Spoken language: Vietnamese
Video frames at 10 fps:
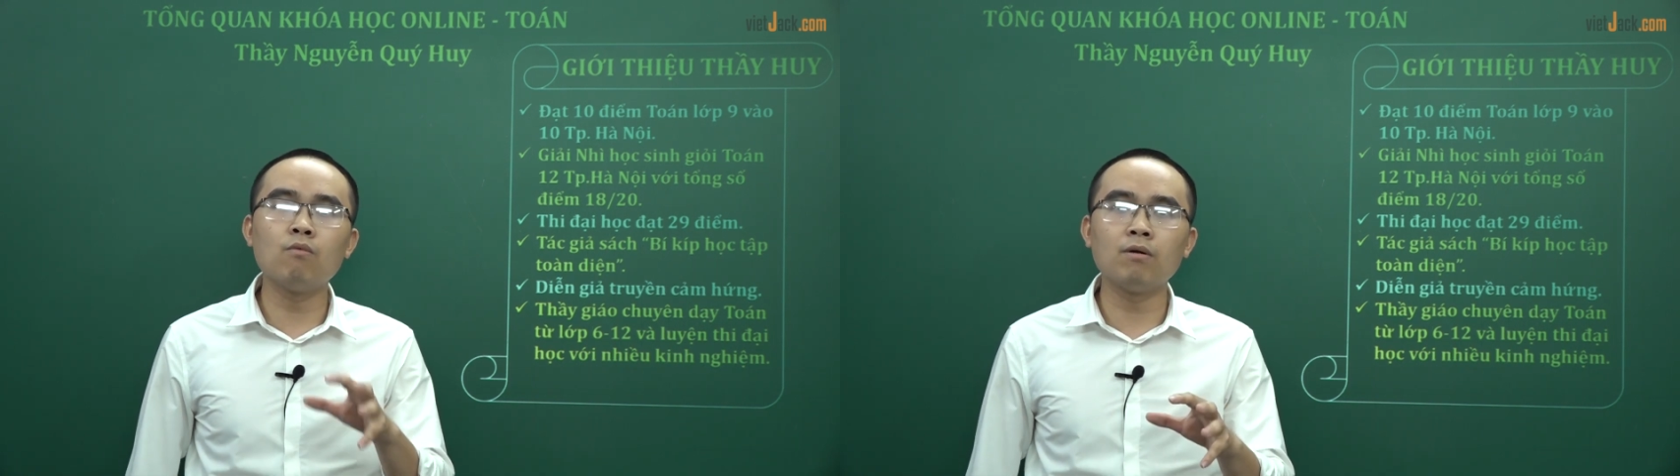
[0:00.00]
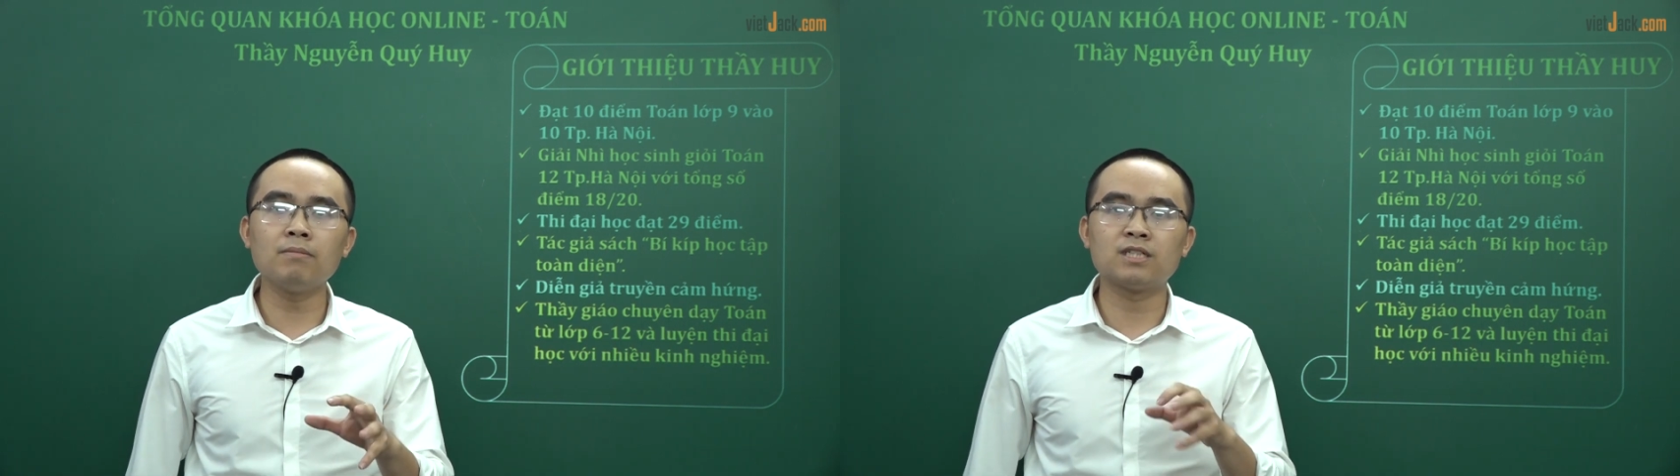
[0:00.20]

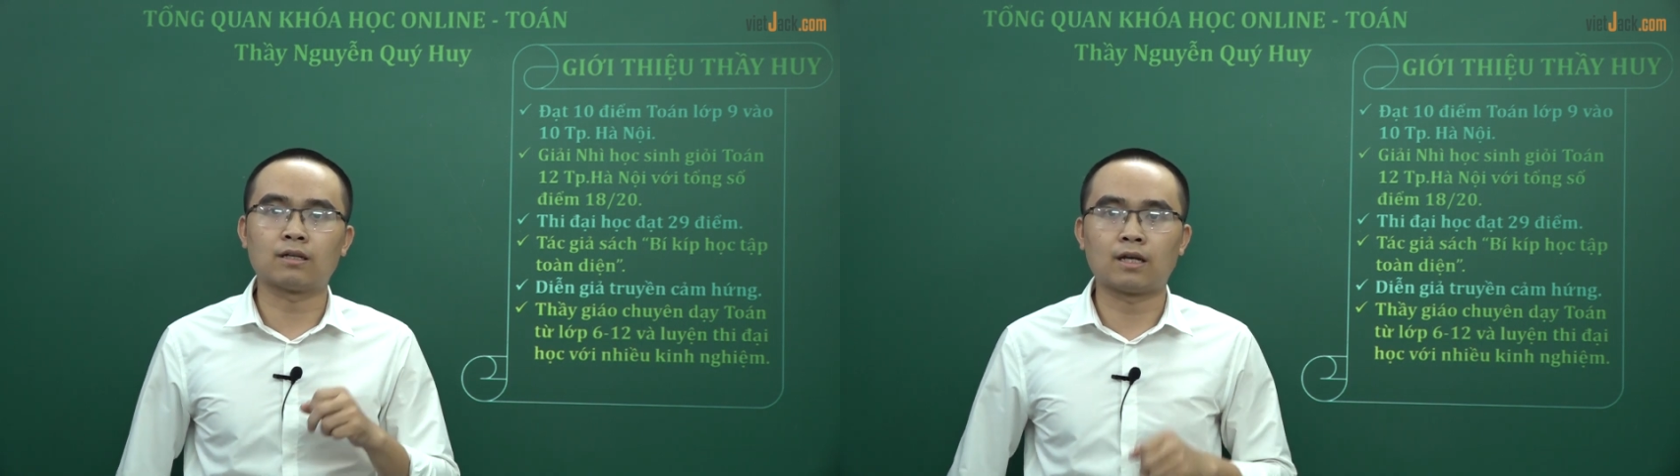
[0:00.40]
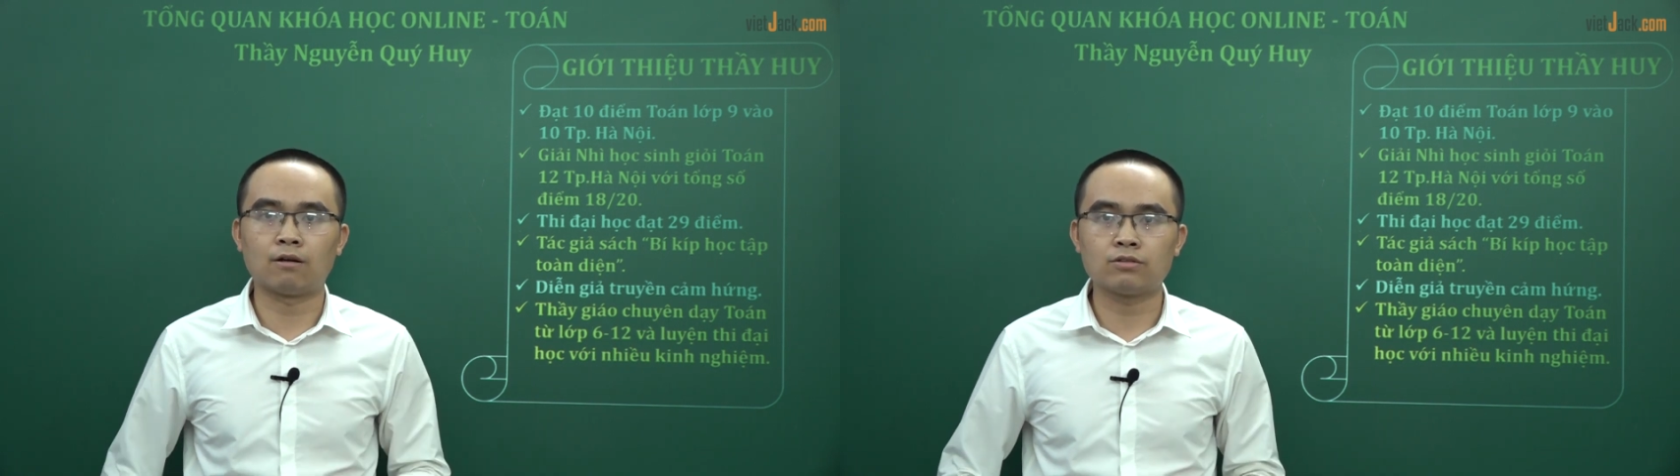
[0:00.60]
muốn mình
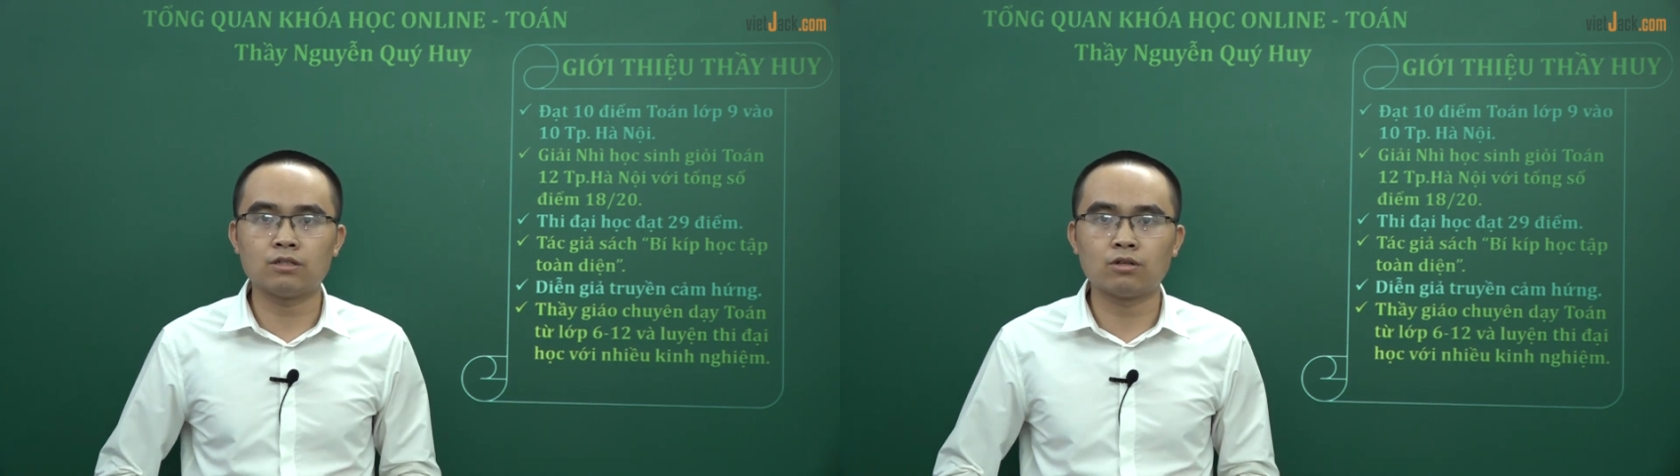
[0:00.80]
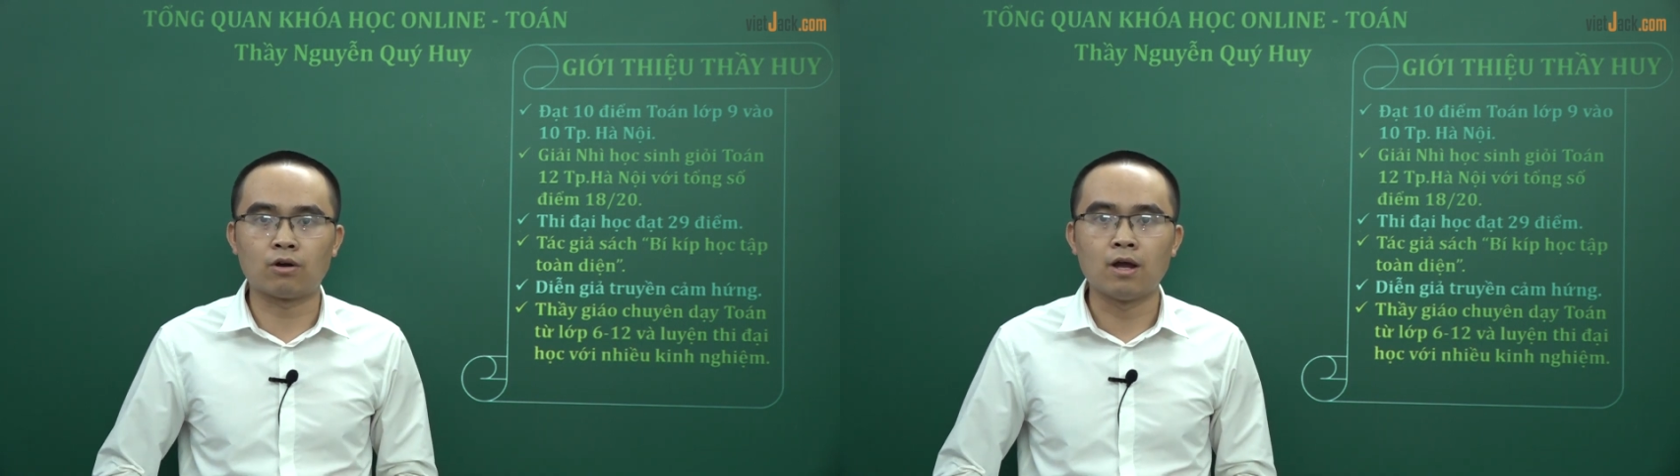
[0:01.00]
trở thành học
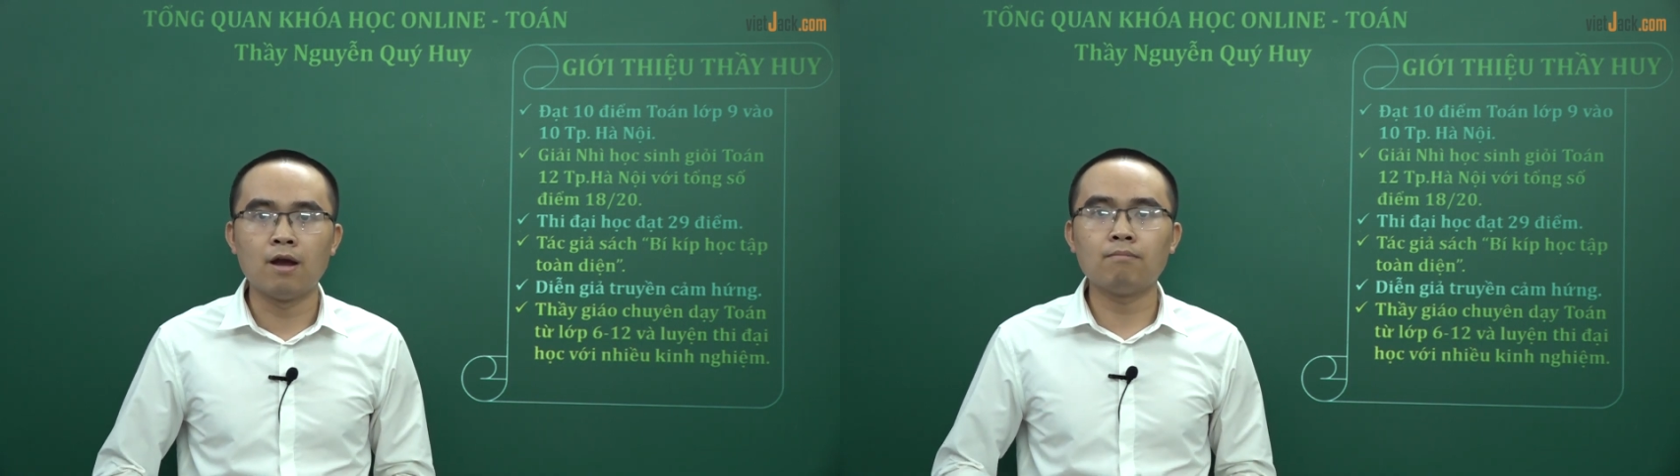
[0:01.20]
sinh giỏi,